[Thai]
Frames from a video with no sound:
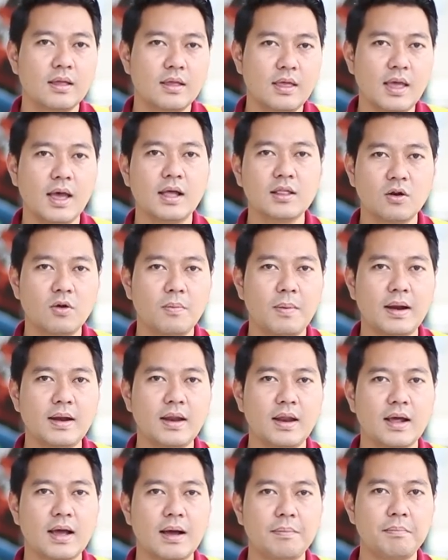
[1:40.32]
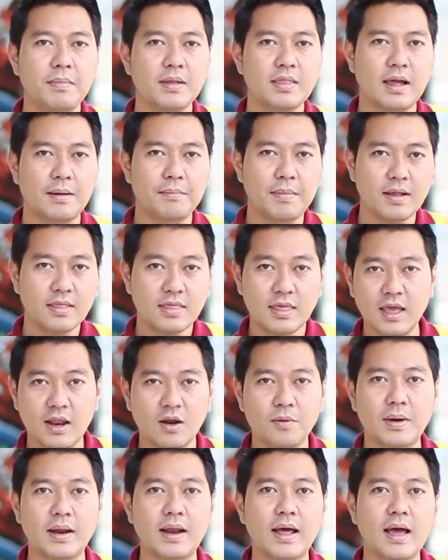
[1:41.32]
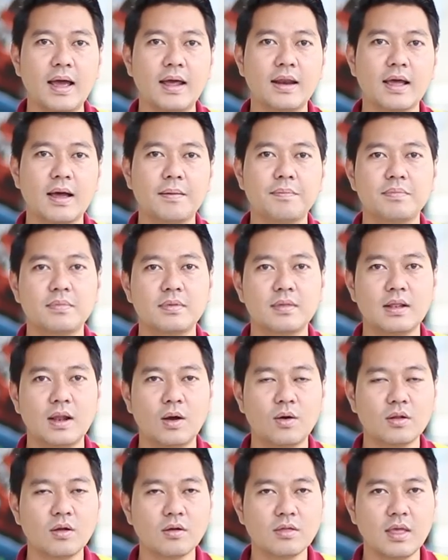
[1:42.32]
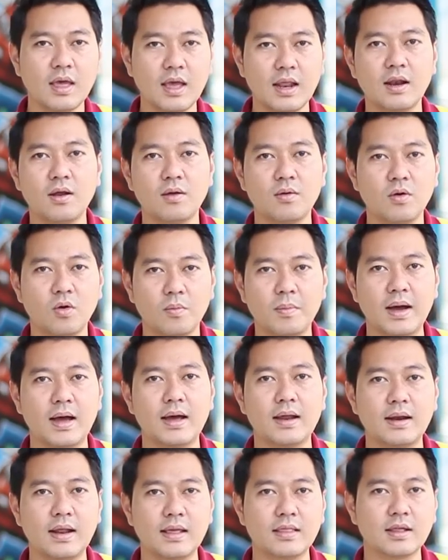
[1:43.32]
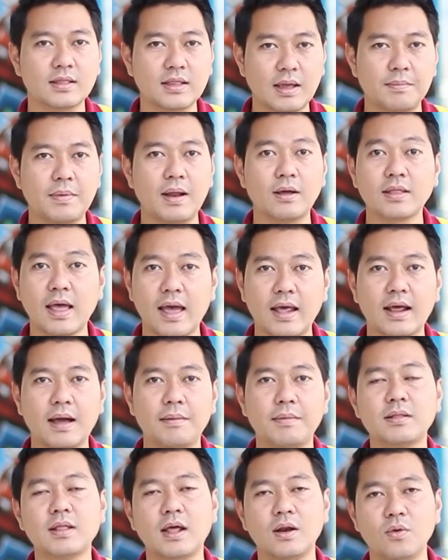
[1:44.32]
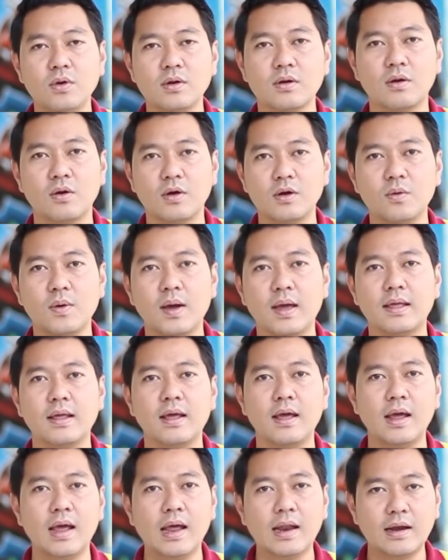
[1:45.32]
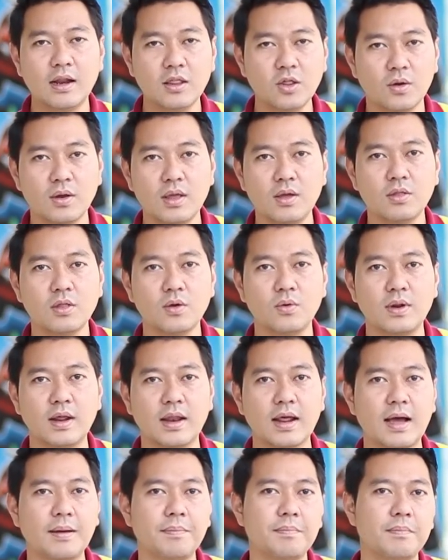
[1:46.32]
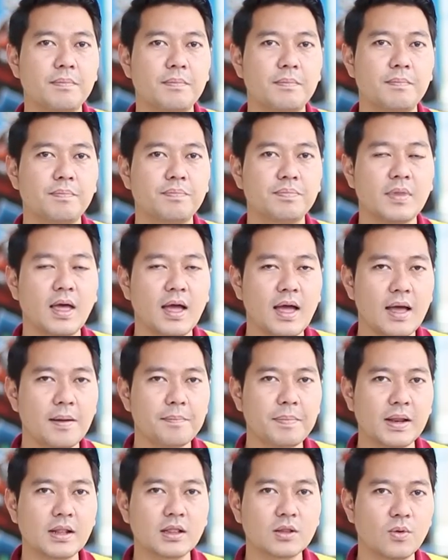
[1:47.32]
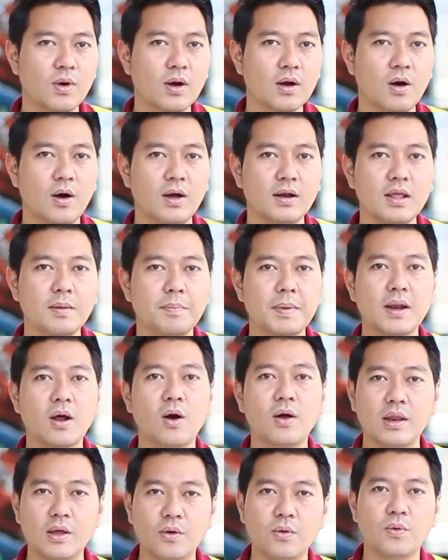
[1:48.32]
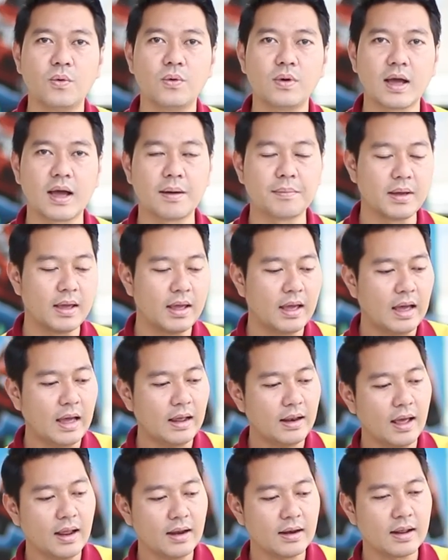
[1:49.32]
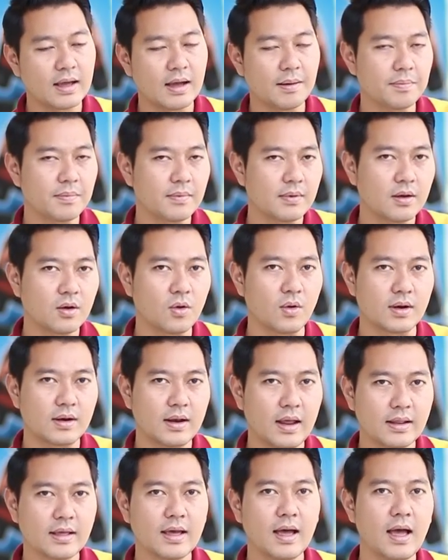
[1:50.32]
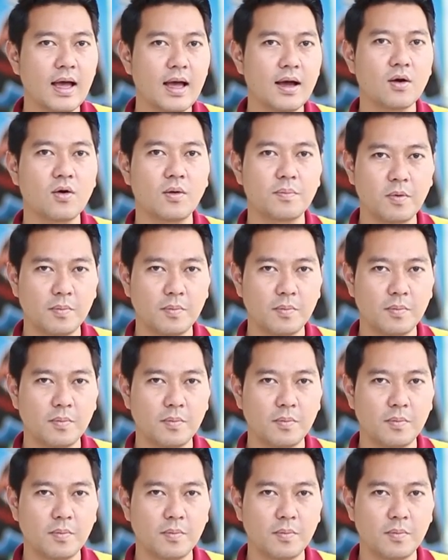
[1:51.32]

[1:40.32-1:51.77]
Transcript: เกียร์อัตโนมัติเนี่ยนะครับ มันสามารถเชนลงมาได้นะครับ เราก็ต้องเชนลงมาในสเต็ปแล้วแต่นะครับ แล้วแต่รุ่นของรถด้วย ในส่วนของอีซูเนี่ยนะครับ ถ้าเป็นตัวก่อนที่จะเป็น all new นะครับ ให้ท่านนะครับ กดด้านข้าง กด